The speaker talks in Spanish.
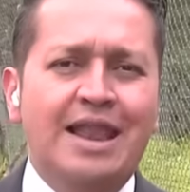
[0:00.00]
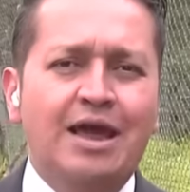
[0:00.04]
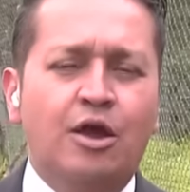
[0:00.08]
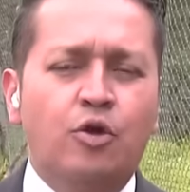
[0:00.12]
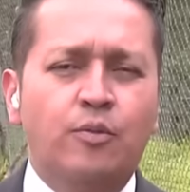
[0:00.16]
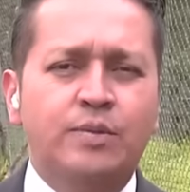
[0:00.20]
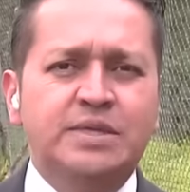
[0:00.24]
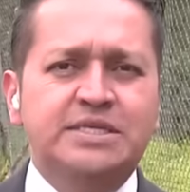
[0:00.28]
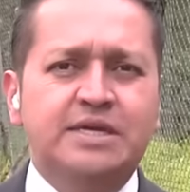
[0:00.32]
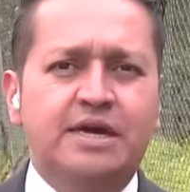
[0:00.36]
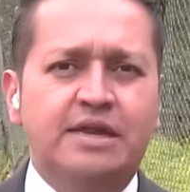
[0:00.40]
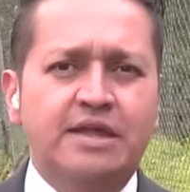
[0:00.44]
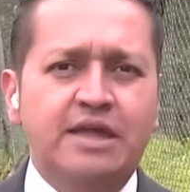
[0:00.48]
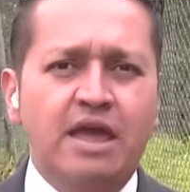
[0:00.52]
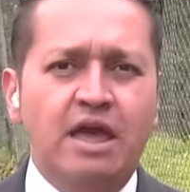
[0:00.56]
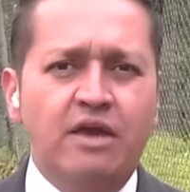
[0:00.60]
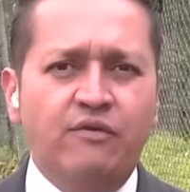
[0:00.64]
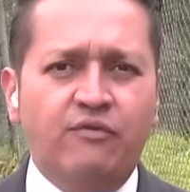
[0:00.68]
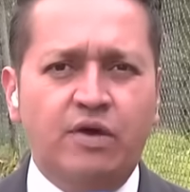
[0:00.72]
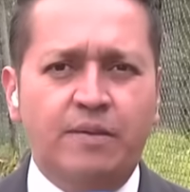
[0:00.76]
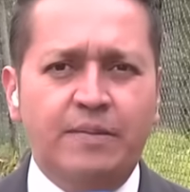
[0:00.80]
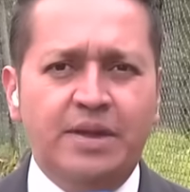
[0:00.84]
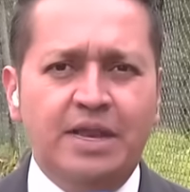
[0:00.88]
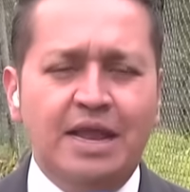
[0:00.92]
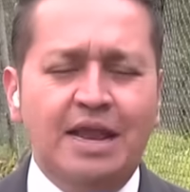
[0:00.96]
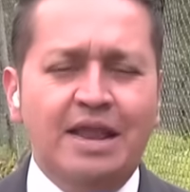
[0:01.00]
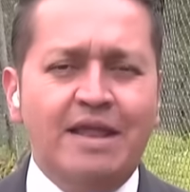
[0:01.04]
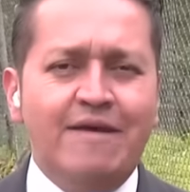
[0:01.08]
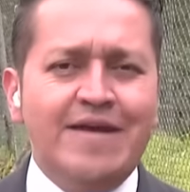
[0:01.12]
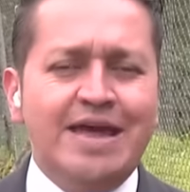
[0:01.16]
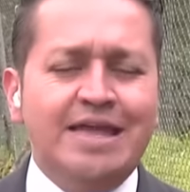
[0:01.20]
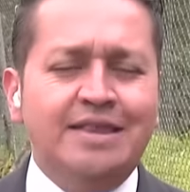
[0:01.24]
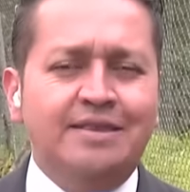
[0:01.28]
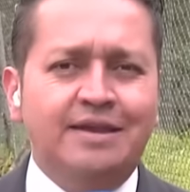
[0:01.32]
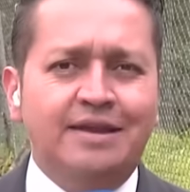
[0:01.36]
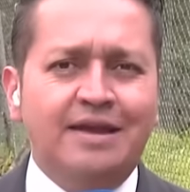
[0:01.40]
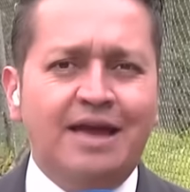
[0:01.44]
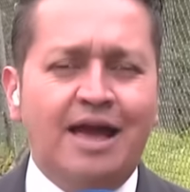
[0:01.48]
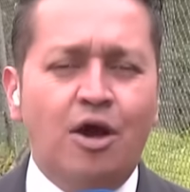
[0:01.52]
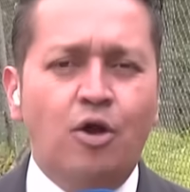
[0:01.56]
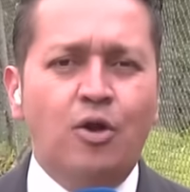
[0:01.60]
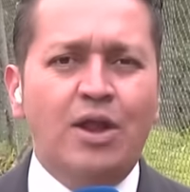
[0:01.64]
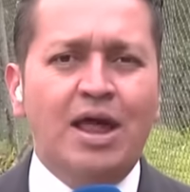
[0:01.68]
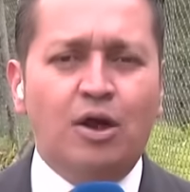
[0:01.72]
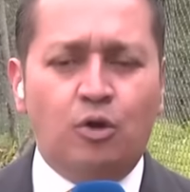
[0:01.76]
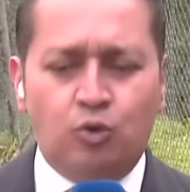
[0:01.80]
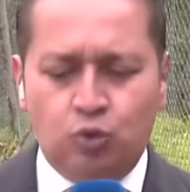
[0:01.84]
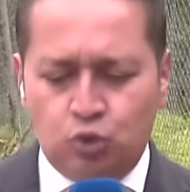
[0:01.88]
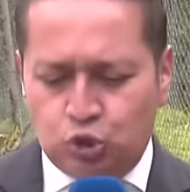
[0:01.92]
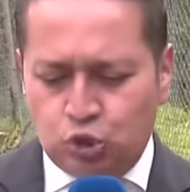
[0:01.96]
La comisaría de familia le había entregado
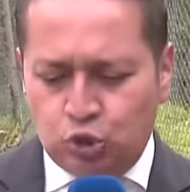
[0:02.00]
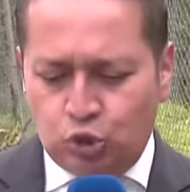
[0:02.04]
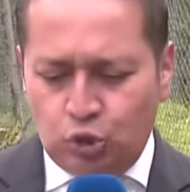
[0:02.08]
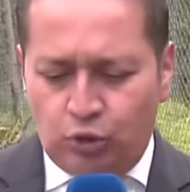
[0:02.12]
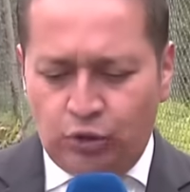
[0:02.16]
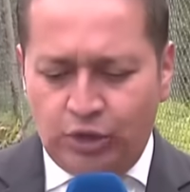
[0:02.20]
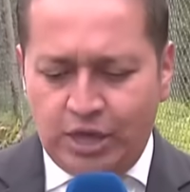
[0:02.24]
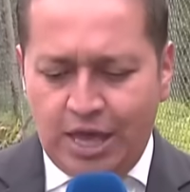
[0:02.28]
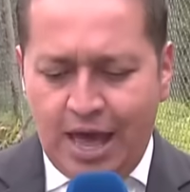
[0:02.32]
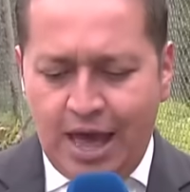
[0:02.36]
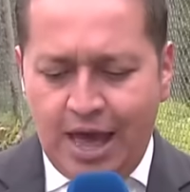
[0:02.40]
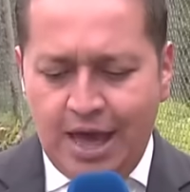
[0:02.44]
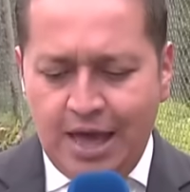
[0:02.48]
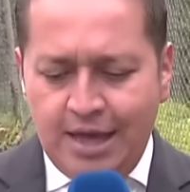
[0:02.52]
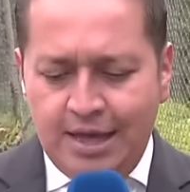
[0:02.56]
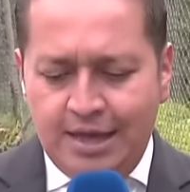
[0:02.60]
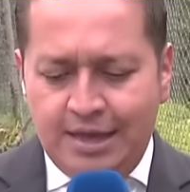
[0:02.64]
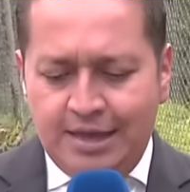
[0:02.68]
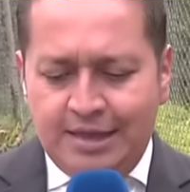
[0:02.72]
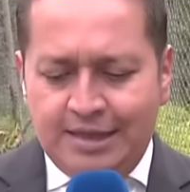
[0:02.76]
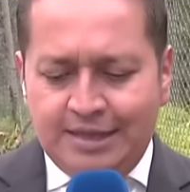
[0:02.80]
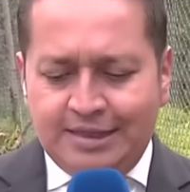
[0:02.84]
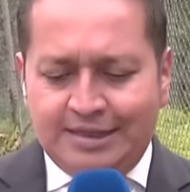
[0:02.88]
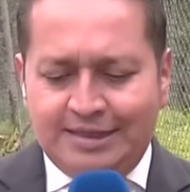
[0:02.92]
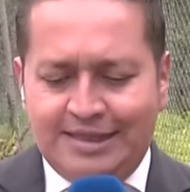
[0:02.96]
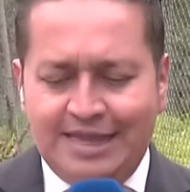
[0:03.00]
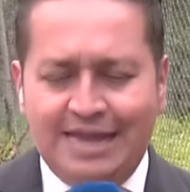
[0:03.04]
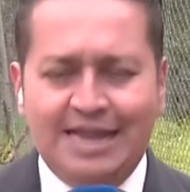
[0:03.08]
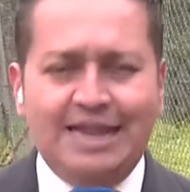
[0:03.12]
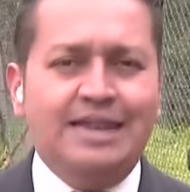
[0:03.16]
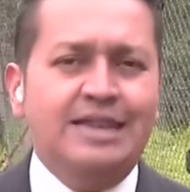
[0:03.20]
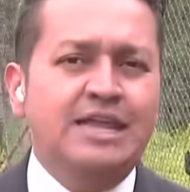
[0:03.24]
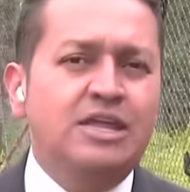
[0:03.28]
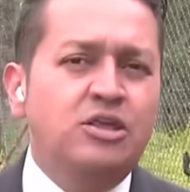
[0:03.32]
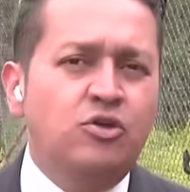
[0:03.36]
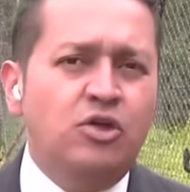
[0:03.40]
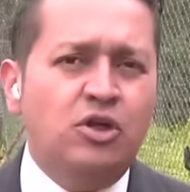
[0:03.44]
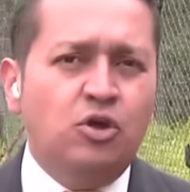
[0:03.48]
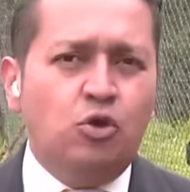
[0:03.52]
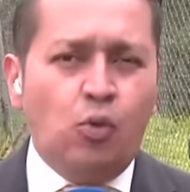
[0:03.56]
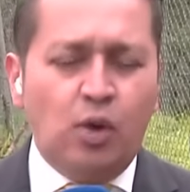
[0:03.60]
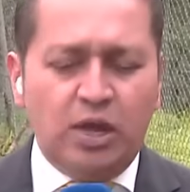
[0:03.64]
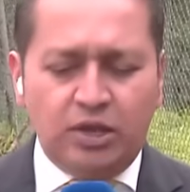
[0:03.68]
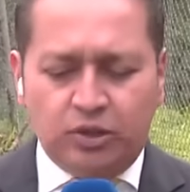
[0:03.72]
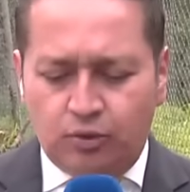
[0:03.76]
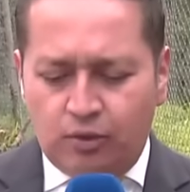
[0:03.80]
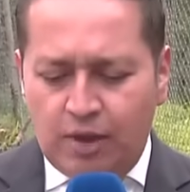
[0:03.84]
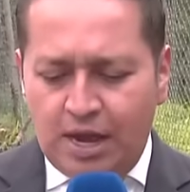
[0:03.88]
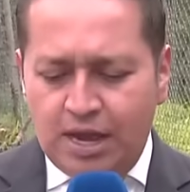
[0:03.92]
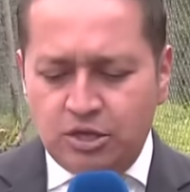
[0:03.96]
la custodia del niño de
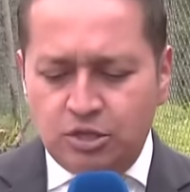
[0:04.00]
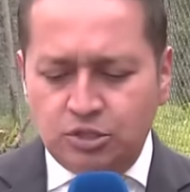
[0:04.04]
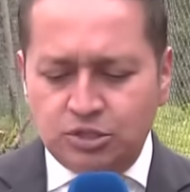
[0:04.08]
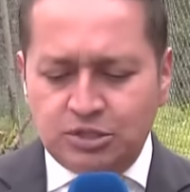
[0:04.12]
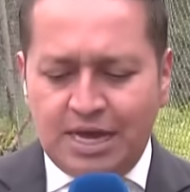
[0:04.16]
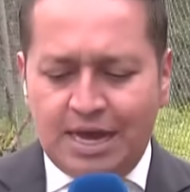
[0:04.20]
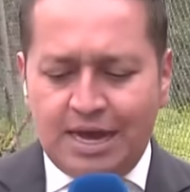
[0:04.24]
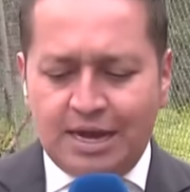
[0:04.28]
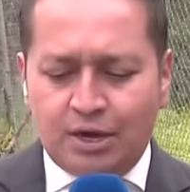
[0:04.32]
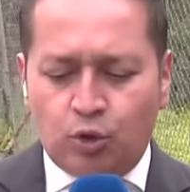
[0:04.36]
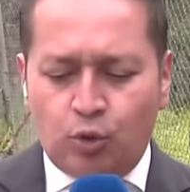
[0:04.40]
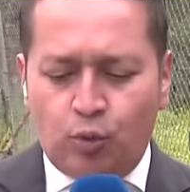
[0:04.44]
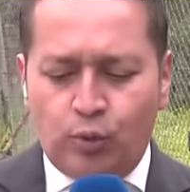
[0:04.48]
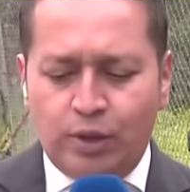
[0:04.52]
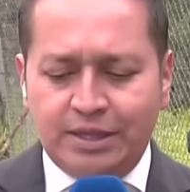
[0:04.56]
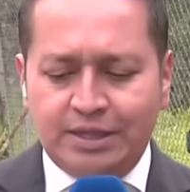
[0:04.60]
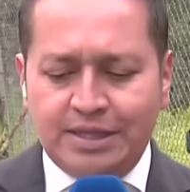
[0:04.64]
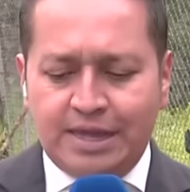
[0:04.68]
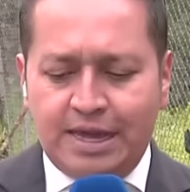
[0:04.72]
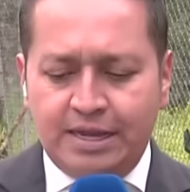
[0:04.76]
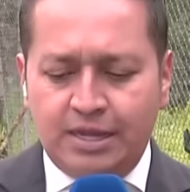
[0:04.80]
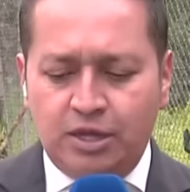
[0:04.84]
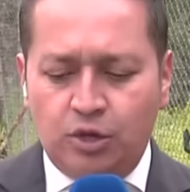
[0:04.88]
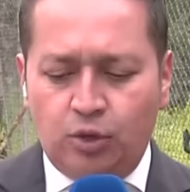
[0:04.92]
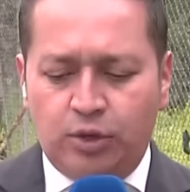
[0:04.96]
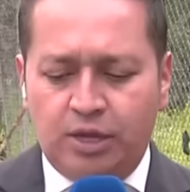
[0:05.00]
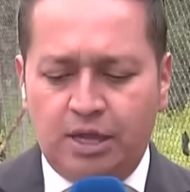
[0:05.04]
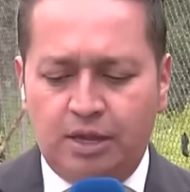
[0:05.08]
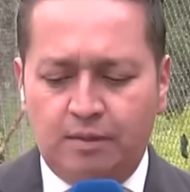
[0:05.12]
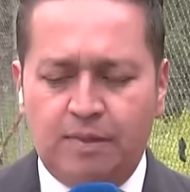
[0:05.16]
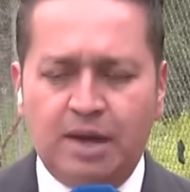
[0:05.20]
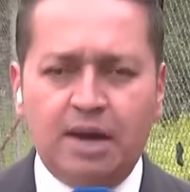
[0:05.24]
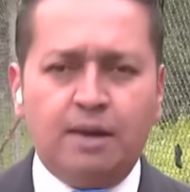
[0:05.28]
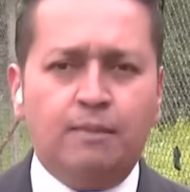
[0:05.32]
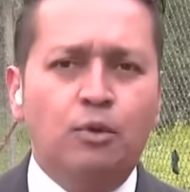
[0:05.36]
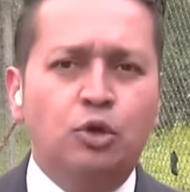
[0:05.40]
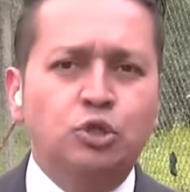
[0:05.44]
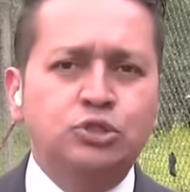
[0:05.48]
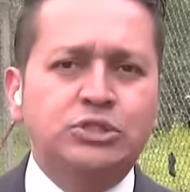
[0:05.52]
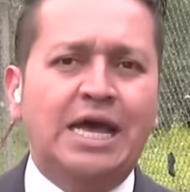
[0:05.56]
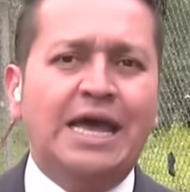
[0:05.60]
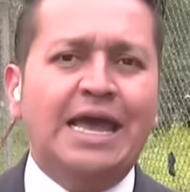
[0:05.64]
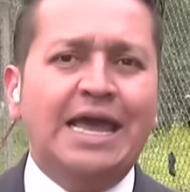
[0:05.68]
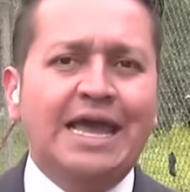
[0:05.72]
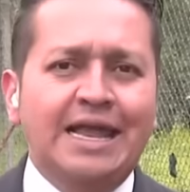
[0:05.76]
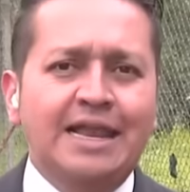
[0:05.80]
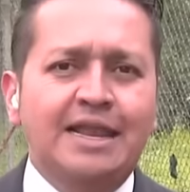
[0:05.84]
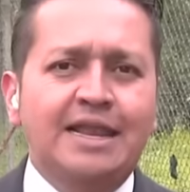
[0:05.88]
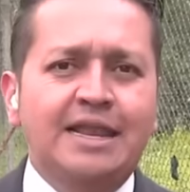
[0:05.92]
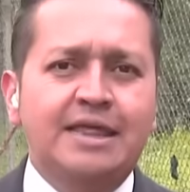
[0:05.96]
4 años a Rubén Darío Gil Barbosa.
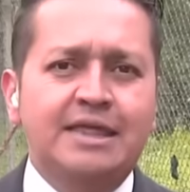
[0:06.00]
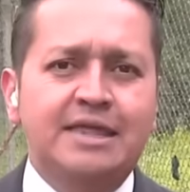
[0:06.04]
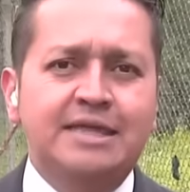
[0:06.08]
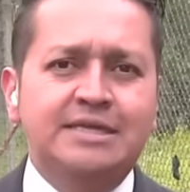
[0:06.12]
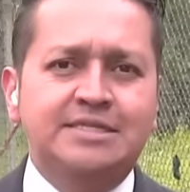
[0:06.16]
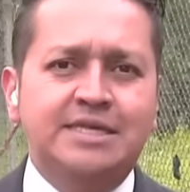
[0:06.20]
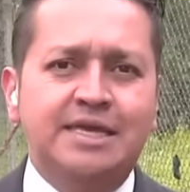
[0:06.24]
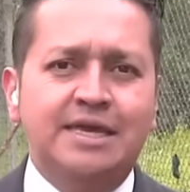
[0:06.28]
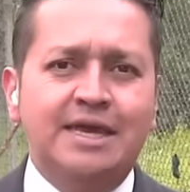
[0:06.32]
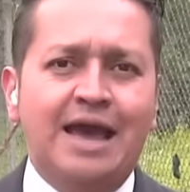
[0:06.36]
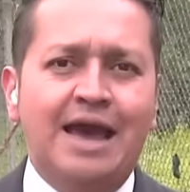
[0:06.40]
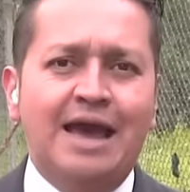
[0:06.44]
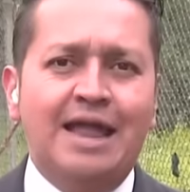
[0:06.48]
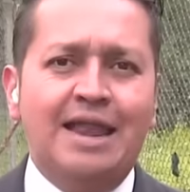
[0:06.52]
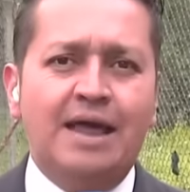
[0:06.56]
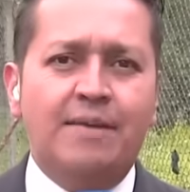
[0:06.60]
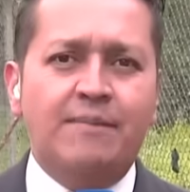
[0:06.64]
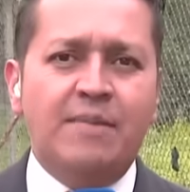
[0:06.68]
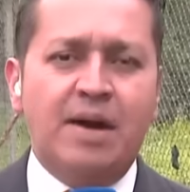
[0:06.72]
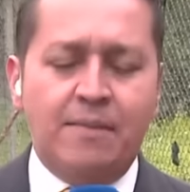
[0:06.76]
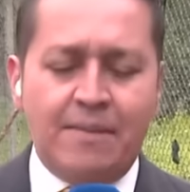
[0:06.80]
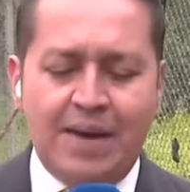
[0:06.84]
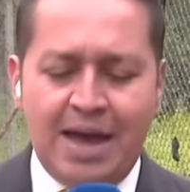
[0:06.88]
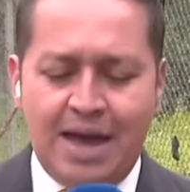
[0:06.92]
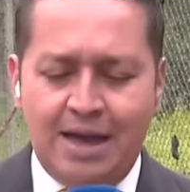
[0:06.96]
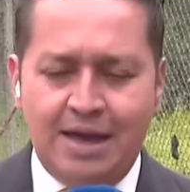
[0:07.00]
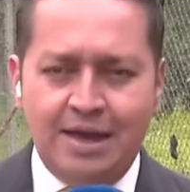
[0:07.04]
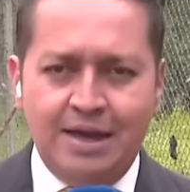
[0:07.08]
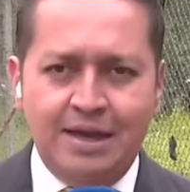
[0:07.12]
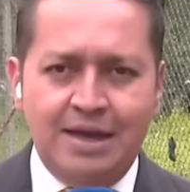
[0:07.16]
Él le dice a la mamá,